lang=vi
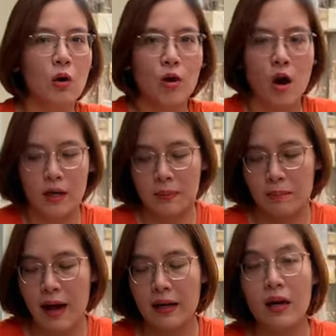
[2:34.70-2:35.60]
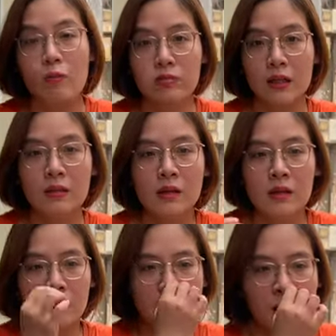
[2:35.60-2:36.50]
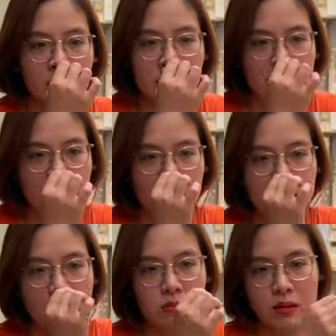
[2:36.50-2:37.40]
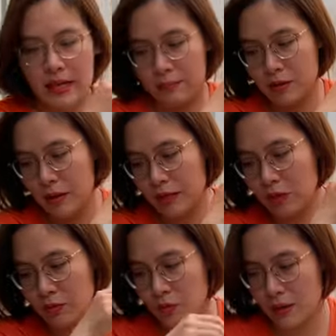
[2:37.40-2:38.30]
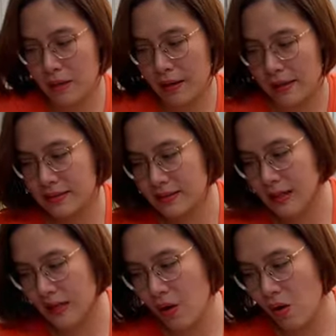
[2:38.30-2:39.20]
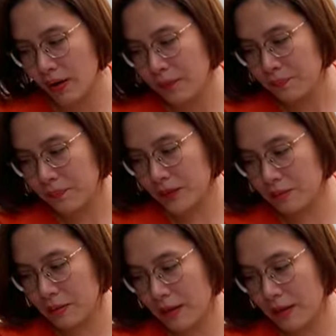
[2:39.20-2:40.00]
nâu đỏ này bị bạc lông nhá. Bạc lông thì nhìn nó sẽ không được đẹp như ban đầu, ví dụ như bạn này sẽ rất là đỏ này. Nhưng bị